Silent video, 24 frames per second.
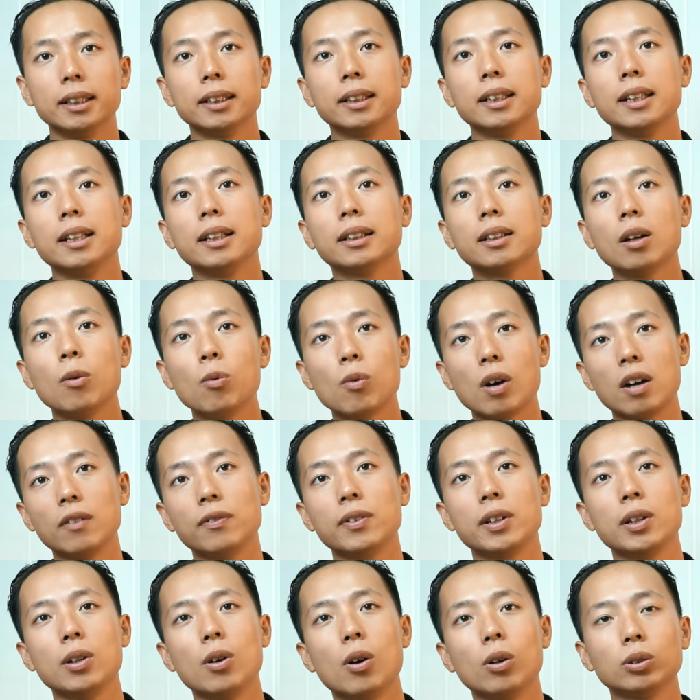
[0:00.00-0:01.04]
Thì thông qua
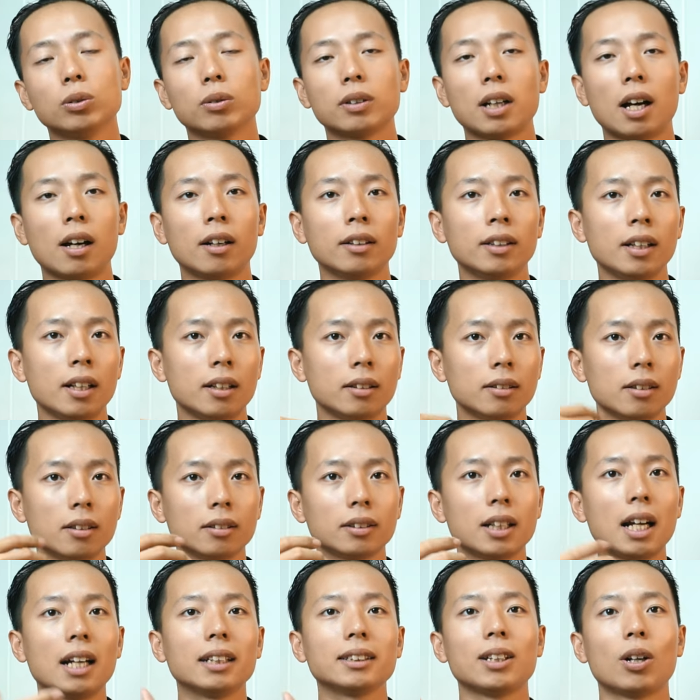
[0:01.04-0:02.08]
video chúng ta có thể tương
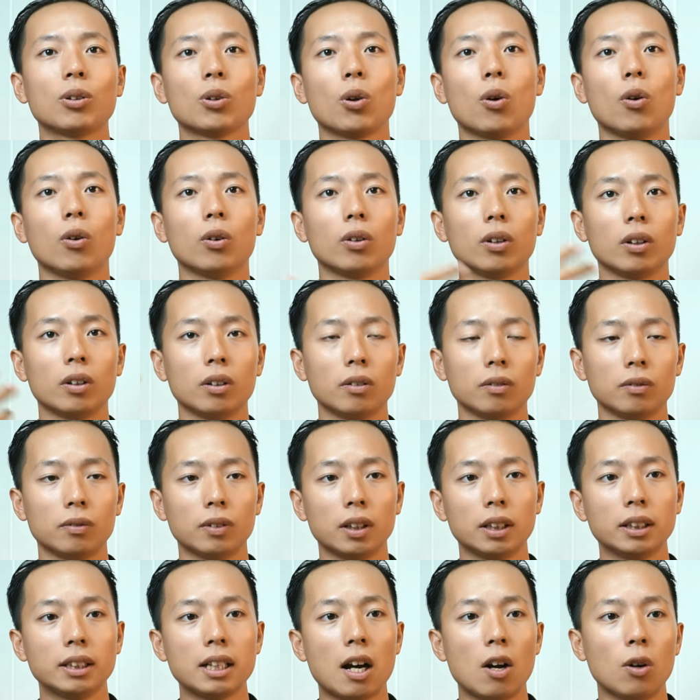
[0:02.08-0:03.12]
tác trao đổi
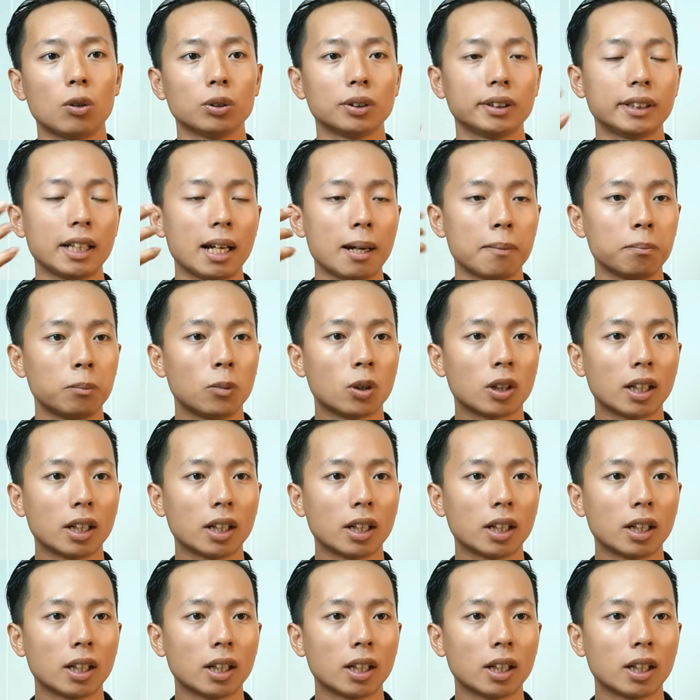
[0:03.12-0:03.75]
với nhau, xem một